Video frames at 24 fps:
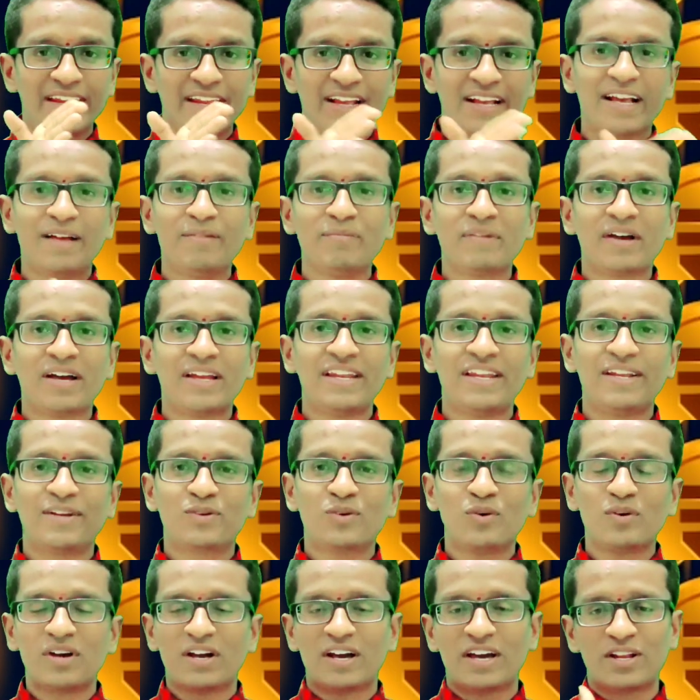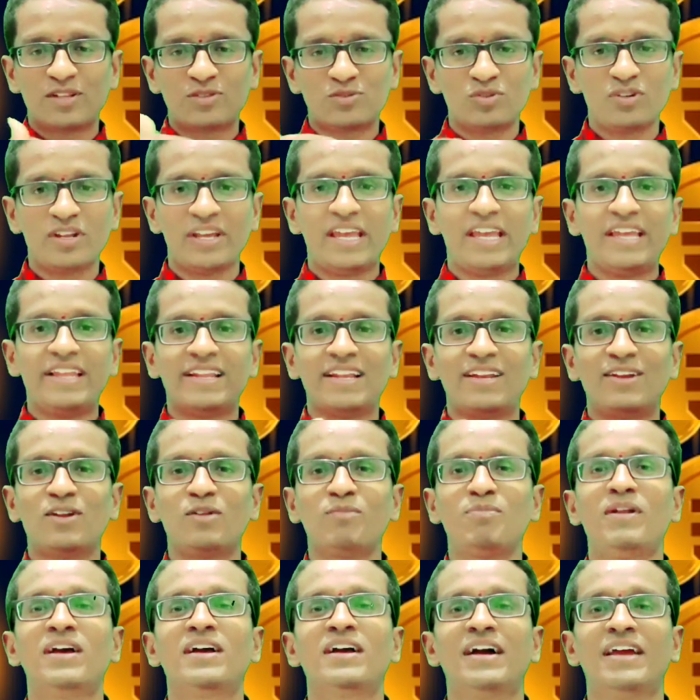ఇన్కమ్ కన్నా ఎక్కువ ఖర్చులు ఈ నెల
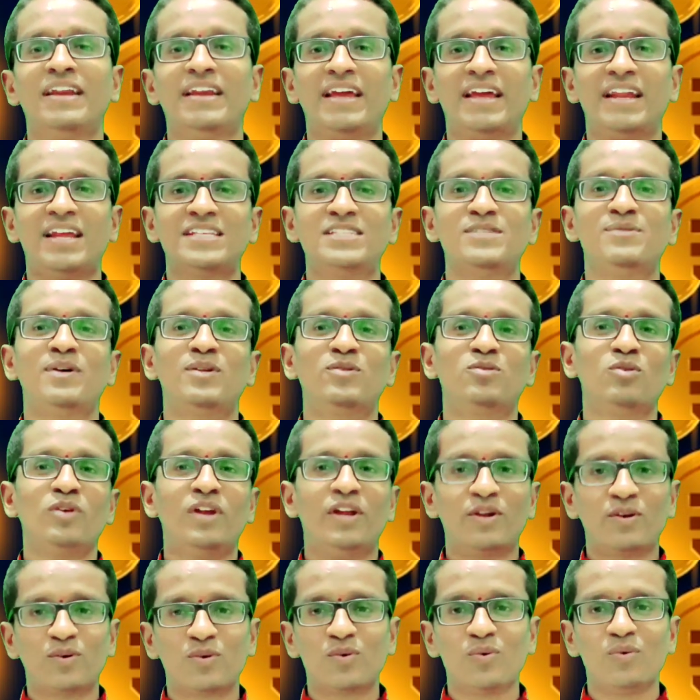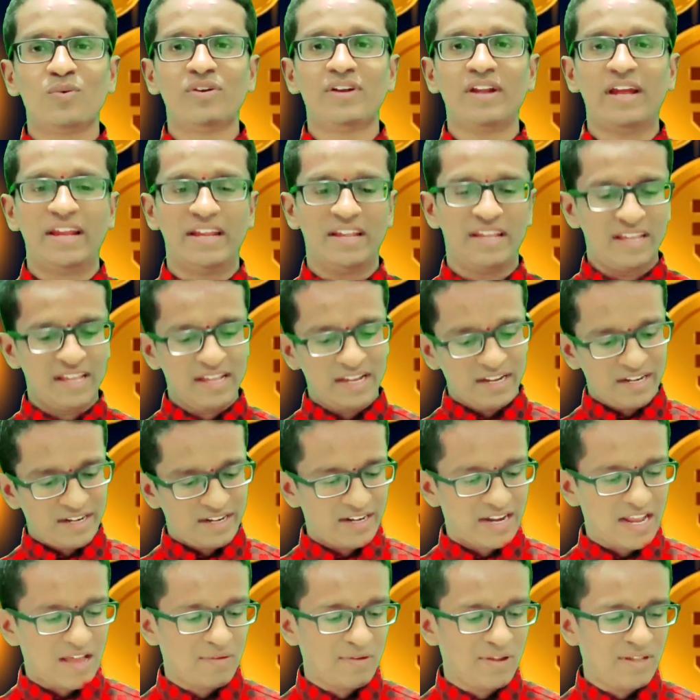లోపల కన్యా రాశి వారితో ఎక్కువ ఉన్నాయి
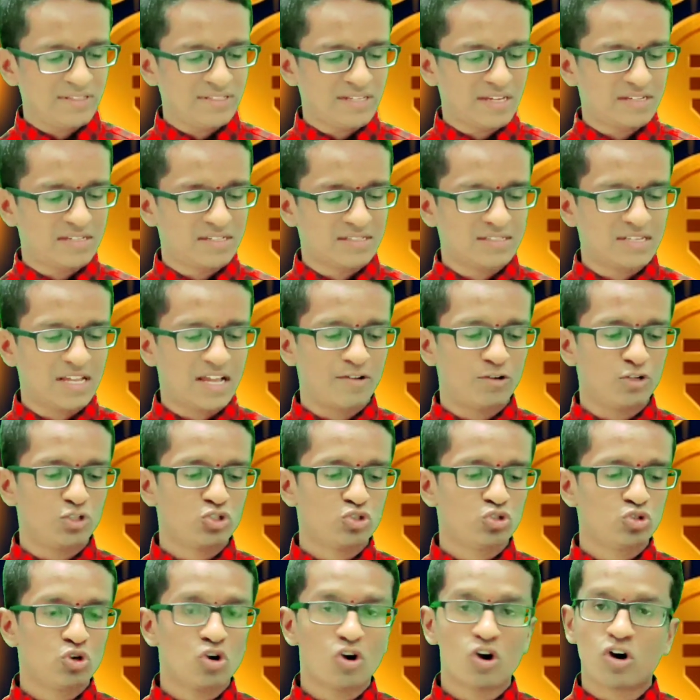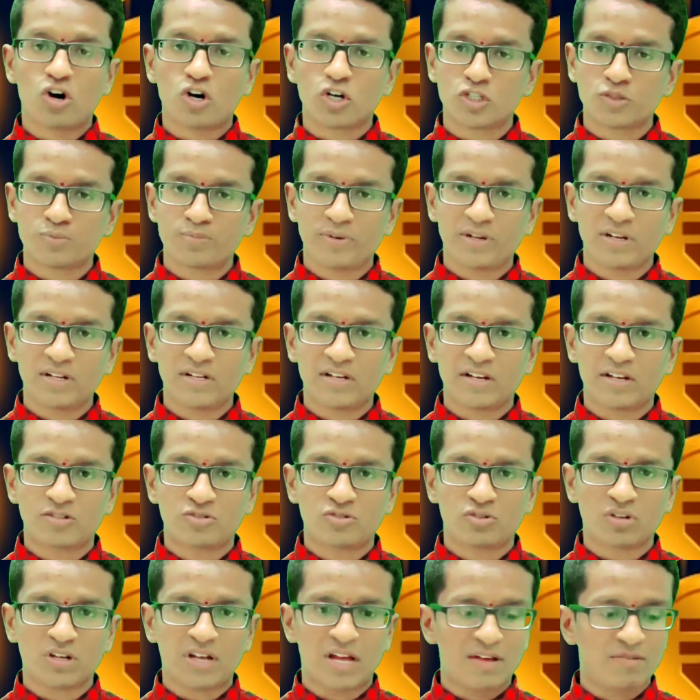ట్రావెలింగ్ ఛార్జెస్ కావచ్చు హాస్పిటల్
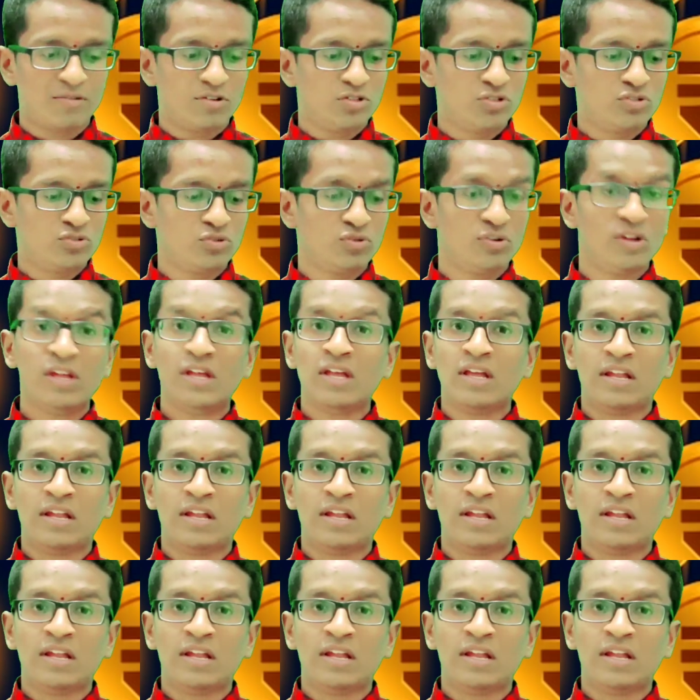ఖర్చులు కావచ్చు